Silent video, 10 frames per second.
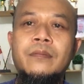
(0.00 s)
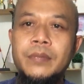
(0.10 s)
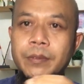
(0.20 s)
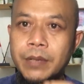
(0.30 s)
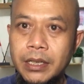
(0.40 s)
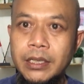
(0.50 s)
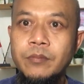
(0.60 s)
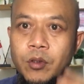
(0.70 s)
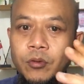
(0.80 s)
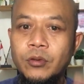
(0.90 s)
pribadi
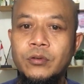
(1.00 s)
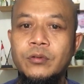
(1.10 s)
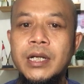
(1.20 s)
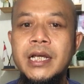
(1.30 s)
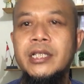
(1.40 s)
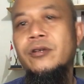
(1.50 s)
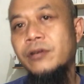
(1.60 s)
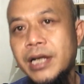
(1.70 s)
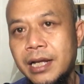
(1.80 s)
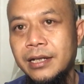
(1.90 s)
maupun tujuan
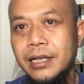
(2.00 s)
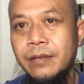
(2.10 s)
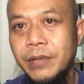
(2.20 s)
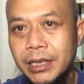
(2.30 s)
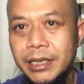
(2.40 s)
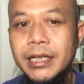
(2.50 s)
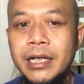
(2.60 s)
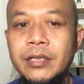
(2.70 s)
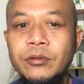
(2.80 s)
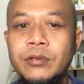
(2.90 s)
nasional dalam hal ini
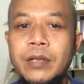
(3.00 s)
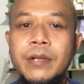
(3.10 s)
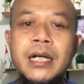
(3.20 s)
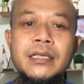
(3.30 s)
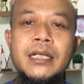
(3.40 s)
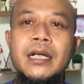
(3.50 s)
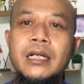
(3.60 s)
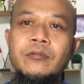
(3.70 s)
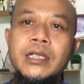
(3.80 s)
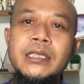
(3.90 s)
adalah tujuan bangsa
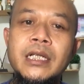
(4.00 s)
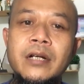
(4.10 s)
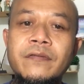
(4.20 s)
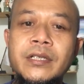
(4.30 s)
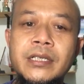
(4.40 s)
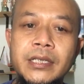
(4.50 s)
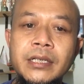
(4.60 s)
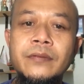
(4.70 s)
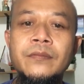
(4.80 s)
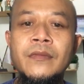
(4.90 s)
nah kemudian secara
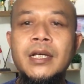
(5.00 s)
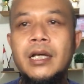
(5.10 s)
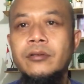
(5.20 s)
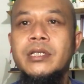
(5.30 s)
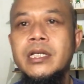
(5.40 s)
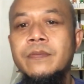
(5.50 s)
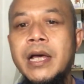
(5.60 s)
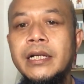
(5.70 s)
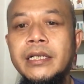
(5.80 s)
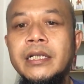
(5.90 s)
fisik atau
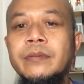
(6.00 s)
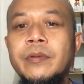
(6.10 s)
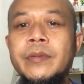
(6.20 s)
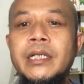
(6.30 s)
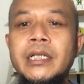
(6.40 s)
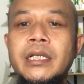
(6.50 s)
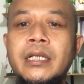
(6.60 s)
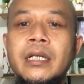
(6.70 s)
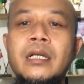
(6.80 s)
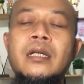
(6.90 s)
jasmani ini memiliki